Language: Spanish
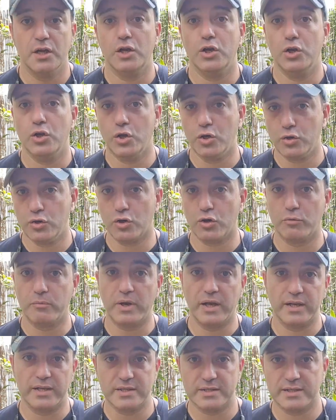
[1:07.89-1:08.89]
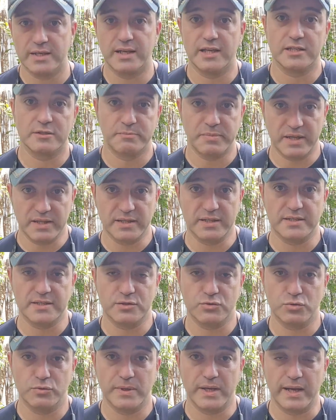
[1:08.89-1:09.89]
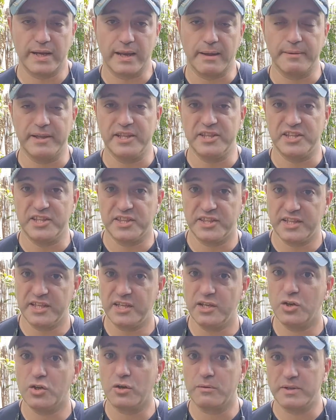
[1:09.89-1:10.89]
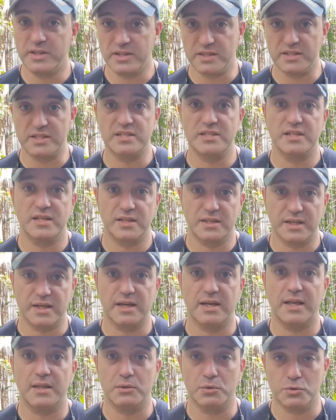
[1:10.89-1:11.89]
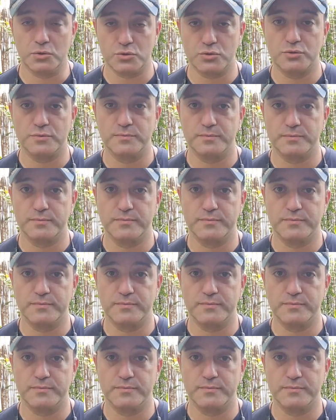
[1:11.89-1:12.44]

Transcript: lo normal es que las plantas estuvieran a 25 o 27 grados